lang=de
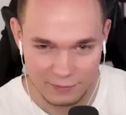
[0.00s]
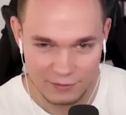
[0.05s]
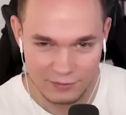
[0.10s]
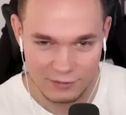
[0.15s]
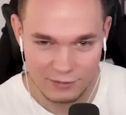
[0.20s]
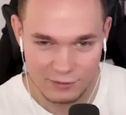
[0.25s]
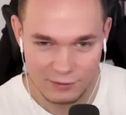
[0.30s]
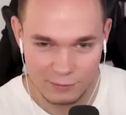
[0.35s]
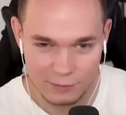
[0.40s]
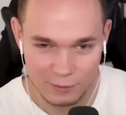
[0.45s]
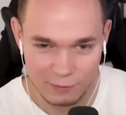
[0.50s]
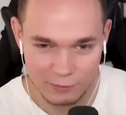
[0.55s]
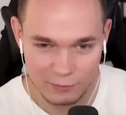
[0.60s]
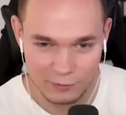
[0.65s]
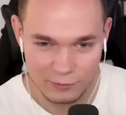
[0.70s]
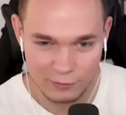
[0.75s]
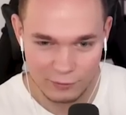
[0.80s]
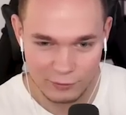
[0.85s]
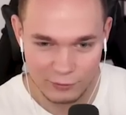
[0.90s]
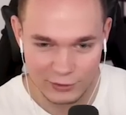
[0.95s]
man sich hier überhaupt
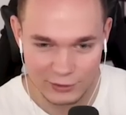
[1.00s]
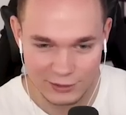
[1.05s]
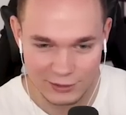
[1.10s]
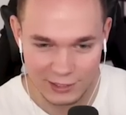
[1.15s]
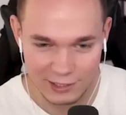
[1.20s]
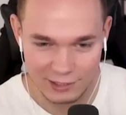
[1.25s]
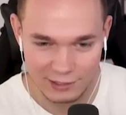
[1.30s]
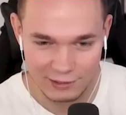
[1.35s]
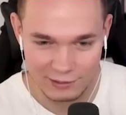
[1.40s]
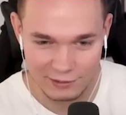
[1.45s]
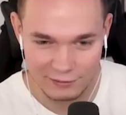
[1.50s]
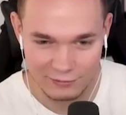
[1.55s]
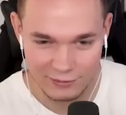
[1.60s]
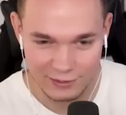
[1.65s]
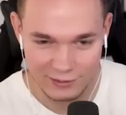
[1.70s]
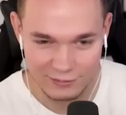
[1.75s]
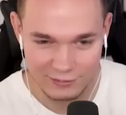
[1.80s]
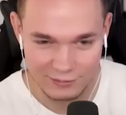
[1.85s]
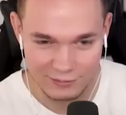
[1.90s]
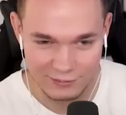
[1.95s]
irgendwo verstecken? Ich
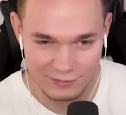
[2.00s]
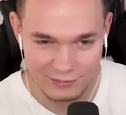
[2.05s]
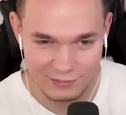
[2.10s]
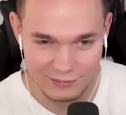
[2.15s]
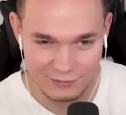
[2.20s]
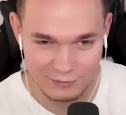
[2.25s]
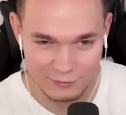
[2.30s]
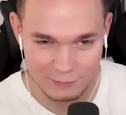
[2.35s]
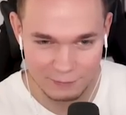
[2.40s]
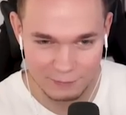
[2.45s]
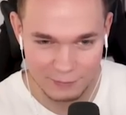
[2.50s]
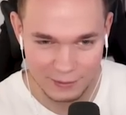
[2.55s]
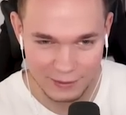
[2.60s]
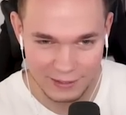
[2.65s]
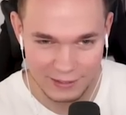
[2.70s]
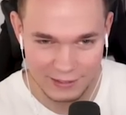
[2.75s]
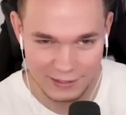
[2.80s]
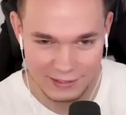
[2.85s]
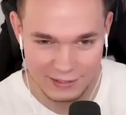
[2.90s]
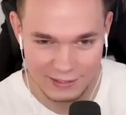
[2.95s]
weiß es nicht.
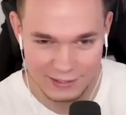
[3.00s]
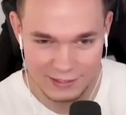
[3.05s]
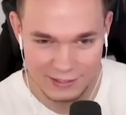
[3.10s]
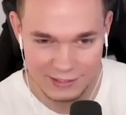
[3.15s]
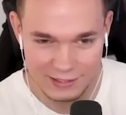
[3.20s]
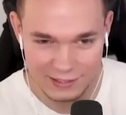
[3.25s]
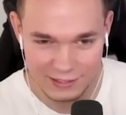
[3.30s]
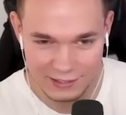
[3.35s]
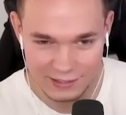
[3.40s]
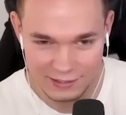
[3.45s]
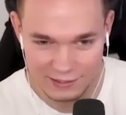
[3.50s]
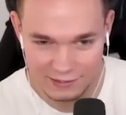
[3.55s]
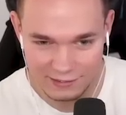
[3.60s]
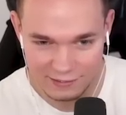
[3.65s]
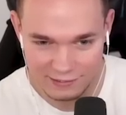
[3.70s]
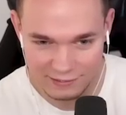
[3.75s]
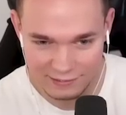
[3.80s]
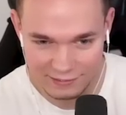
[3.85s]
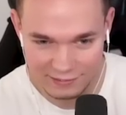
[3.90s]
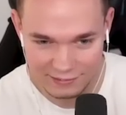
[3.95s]
Wobei hier
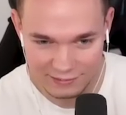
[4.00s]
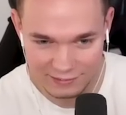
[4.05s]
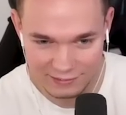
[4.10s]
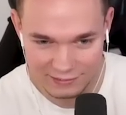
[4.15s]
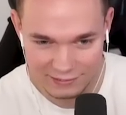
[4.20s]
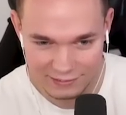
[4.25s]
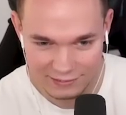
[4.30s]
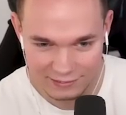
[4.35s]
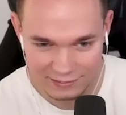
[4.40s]
hinter...